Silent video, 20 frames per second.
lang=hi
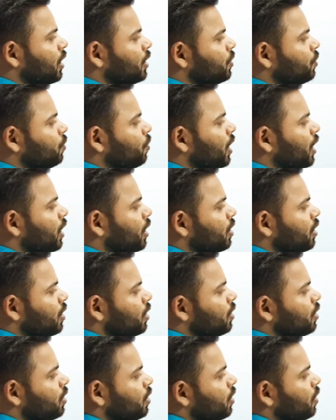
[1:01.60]
का स्क्वायर
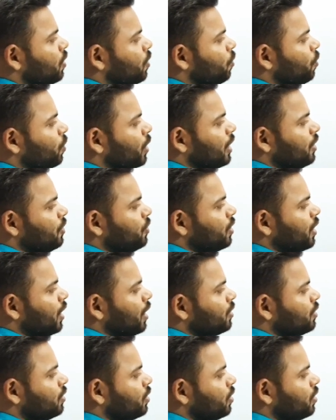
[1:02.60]

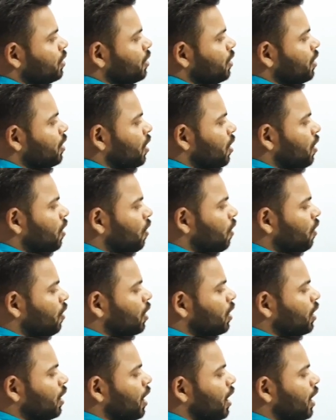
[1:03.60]
उनचास
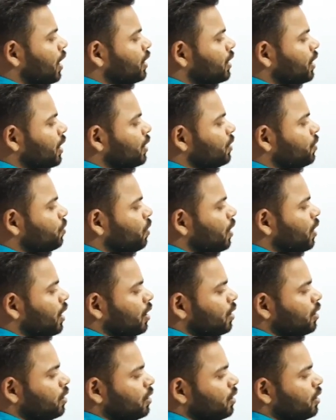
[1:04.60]
और आठ का
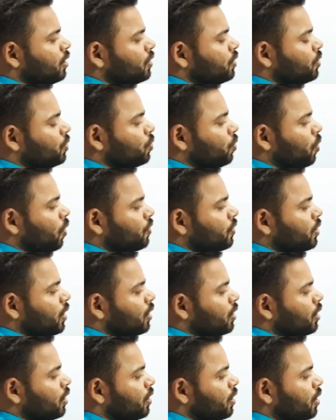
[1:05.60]
स्क्वायर
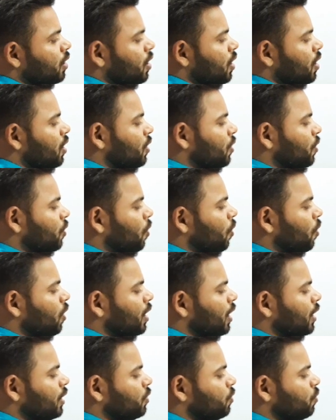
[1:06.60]
चौंसठ नौ
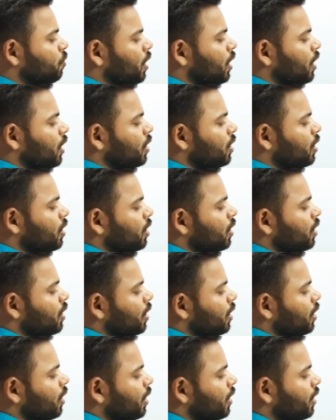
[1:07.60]
का स्क्वायर
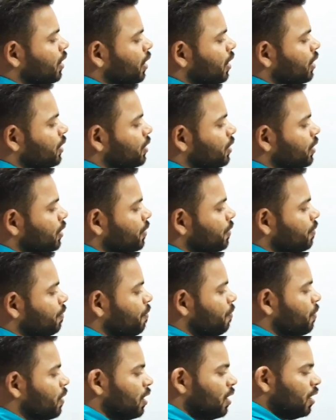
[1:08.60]
इक्यासी
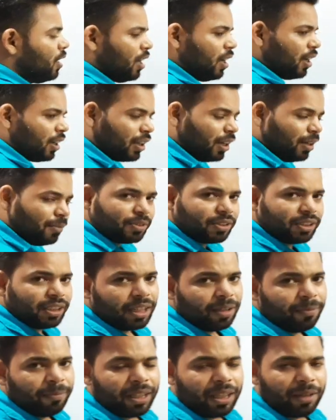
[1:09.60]
कम से
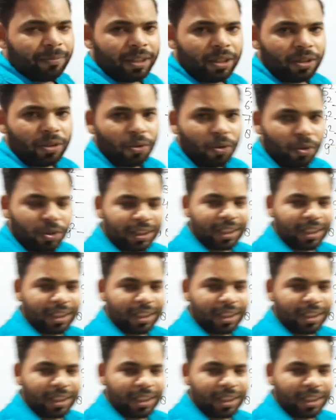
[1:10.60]
कम भैया हमें नौ